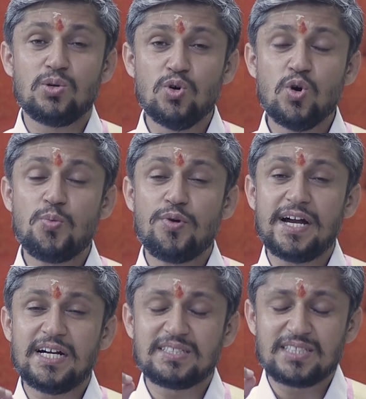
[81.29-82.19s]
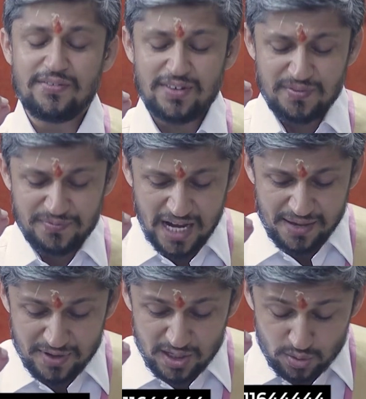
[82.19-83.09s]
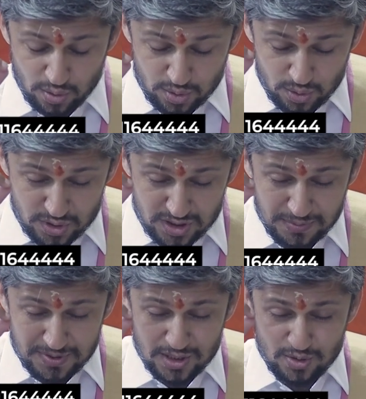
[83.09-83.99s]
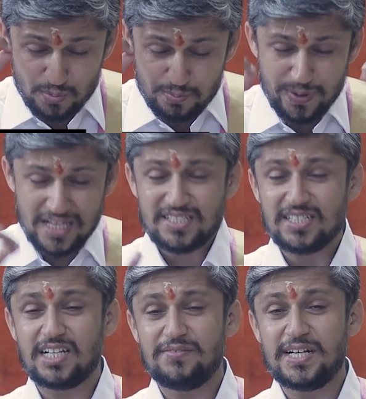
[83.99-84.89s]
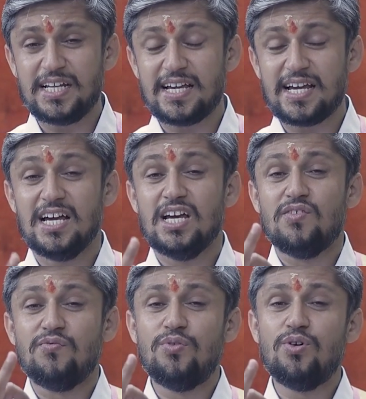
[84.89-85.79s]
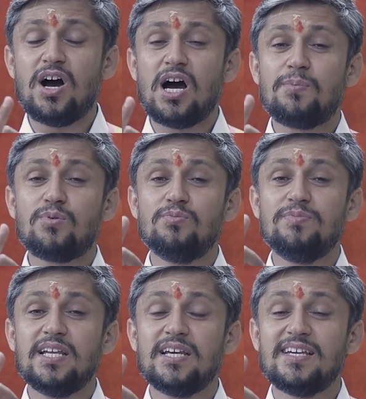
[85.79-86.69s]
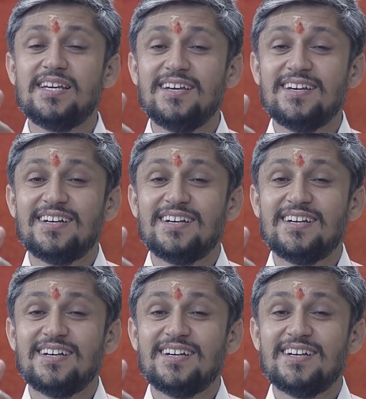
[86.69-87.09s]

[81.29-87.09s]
2.75 की दोस्तों सबसे जो बेस्ट ग्रेविटी है वो आपको मिलेगी